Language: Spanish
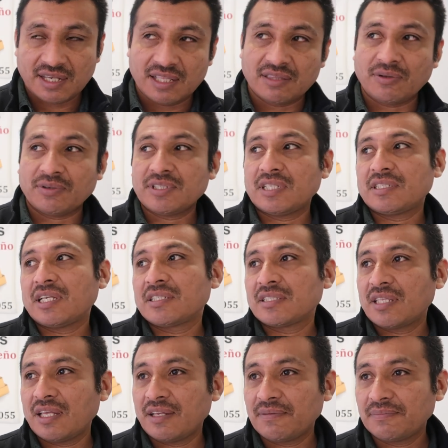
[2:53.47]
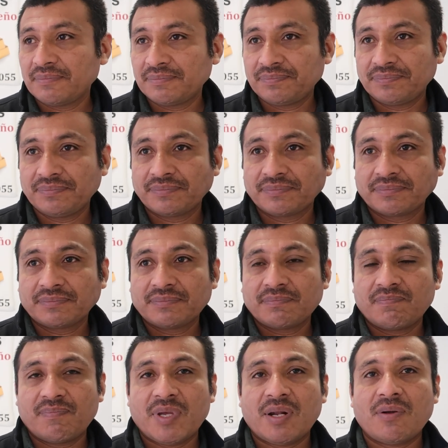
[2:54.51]
Entonces, este,
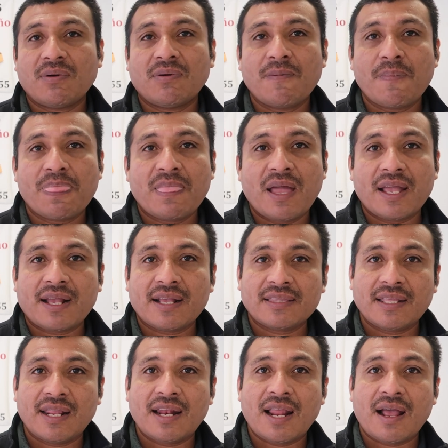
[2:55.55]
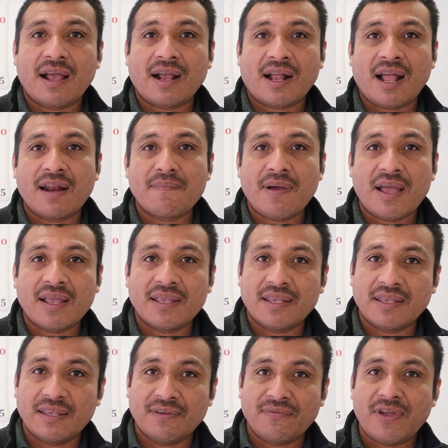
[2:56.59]
pero hay que tener la calma
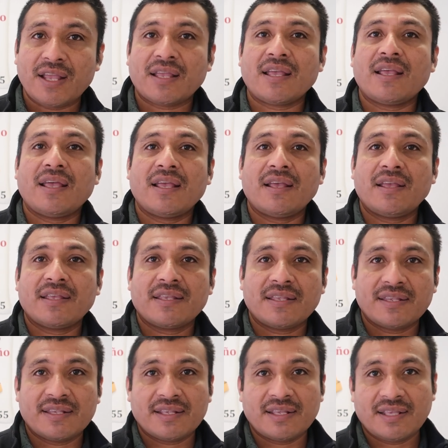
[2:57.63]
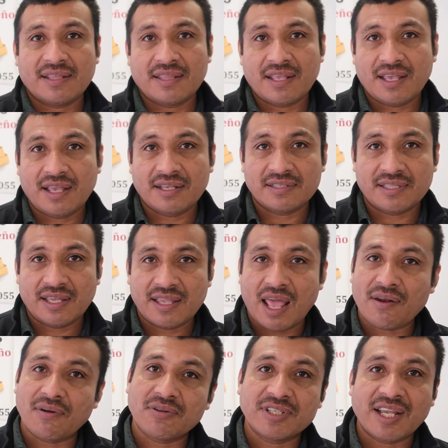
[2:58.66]
y fe que este,
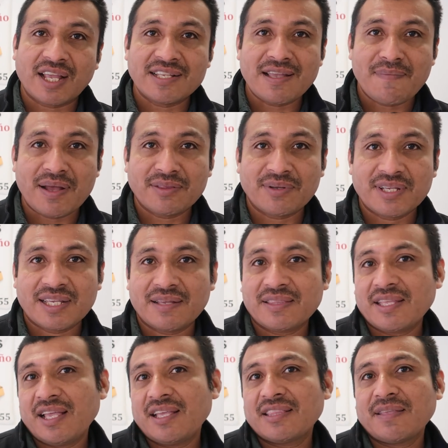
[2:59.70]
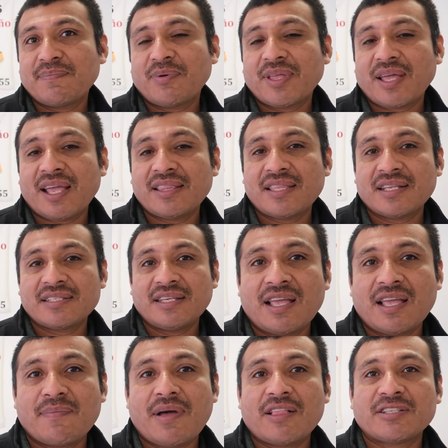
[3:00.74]
ya no lo sigan llamando ese tipo de gente
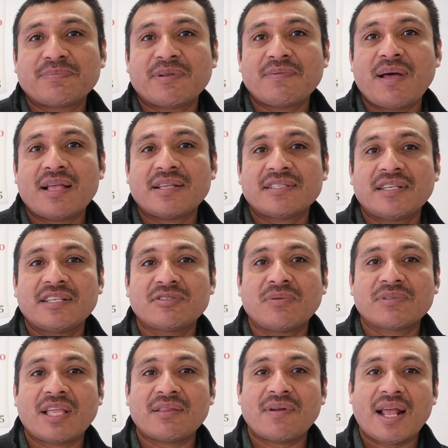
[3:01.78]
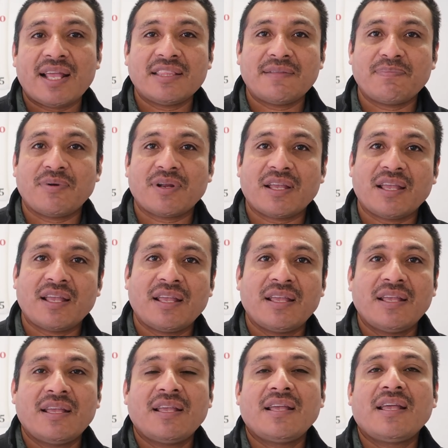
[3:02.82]
llamadas privadas y insultando a la gente, porque
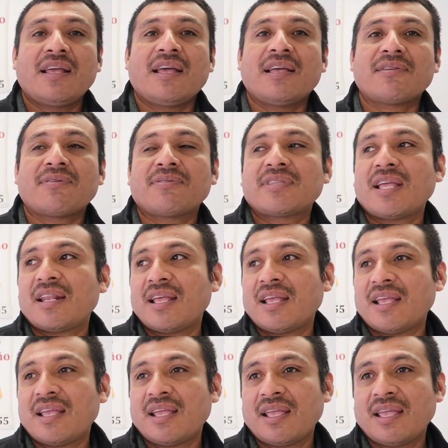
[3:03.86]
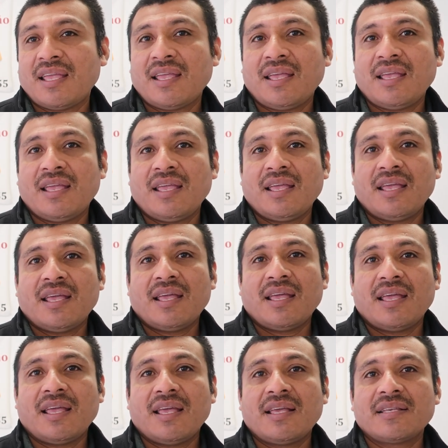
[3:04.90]
eso no tiene,
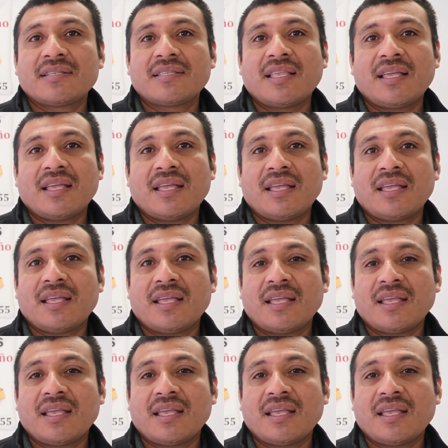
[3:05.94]
este,